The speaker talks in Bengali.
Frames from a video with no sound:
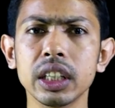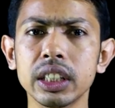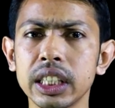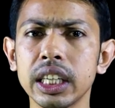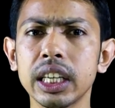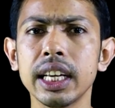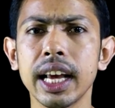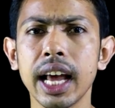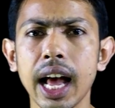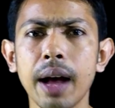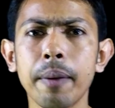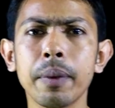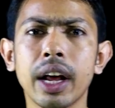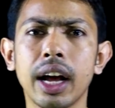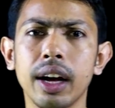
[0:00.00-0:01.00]
যে
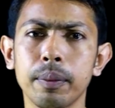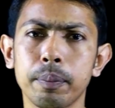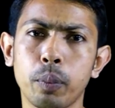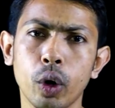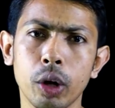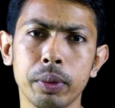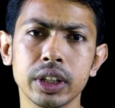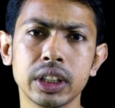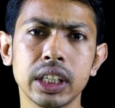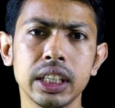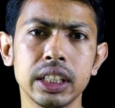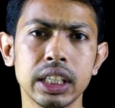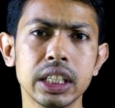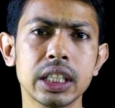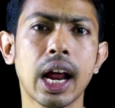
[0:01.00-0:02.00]
আমরা পরিবেশের
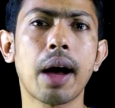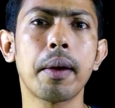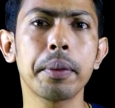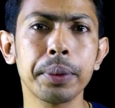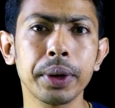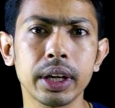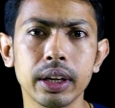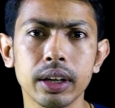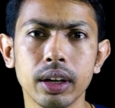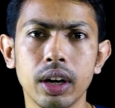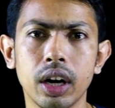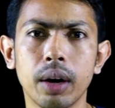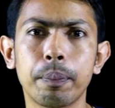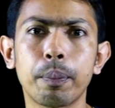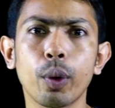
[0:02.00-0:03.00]
যে স্বাভাবিক
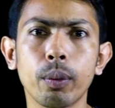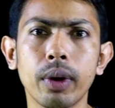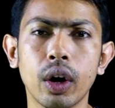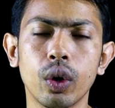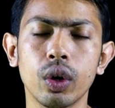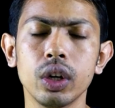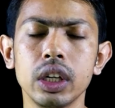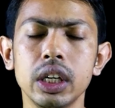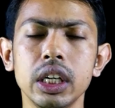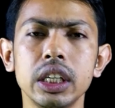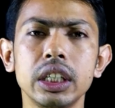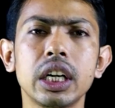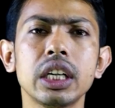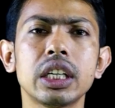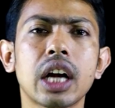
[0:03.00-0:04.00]
প্রবাহ
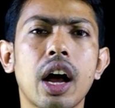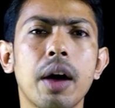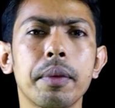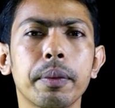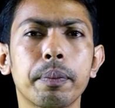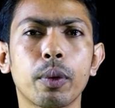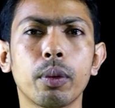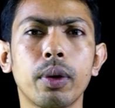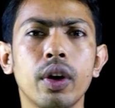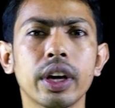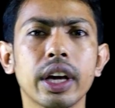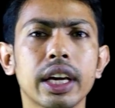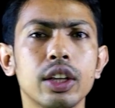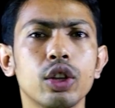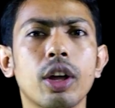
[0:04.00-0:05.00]
সেই স্বাভাবিক
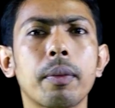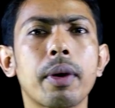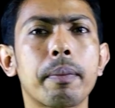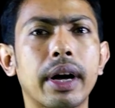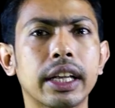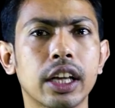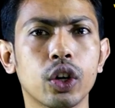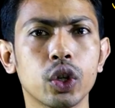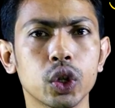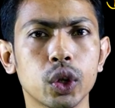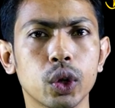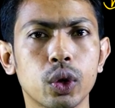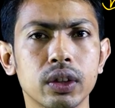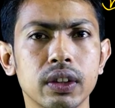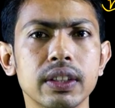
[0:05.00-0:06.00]
প্রবাহকে কিন্তু আমরা বাধাগ্রস্ত
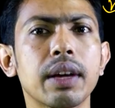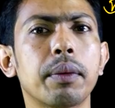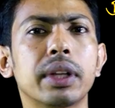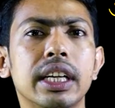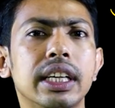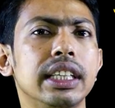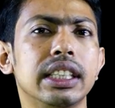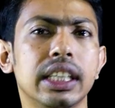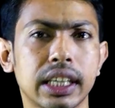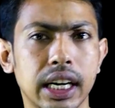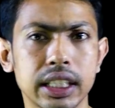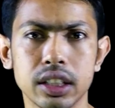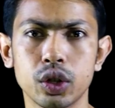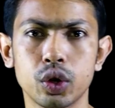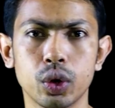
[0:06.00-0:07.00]
করতেছি আমাদের নিজের
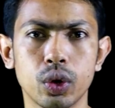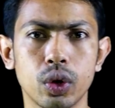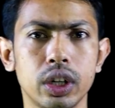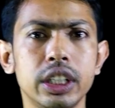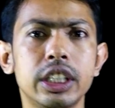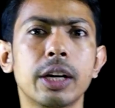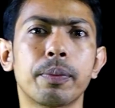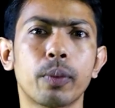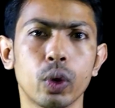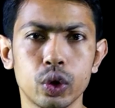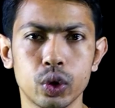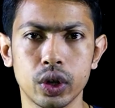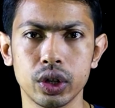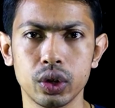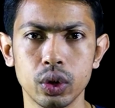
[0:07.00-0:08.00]
কাজের জন্য নিজের
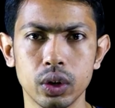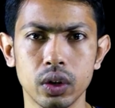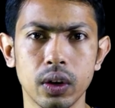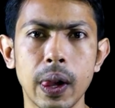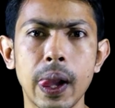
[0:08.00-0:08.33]
প্রয়োজনের জন্য